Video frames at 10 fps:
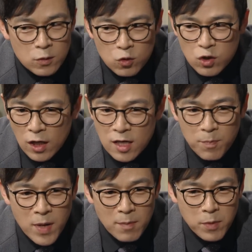
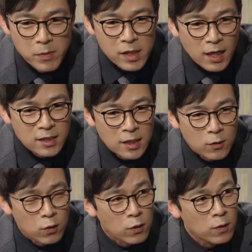수단과 방법을 가리지
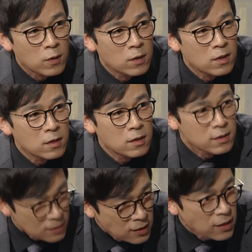
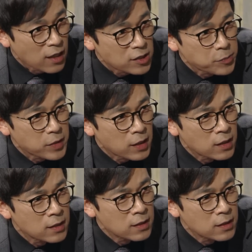않고 찾아내겠습니다.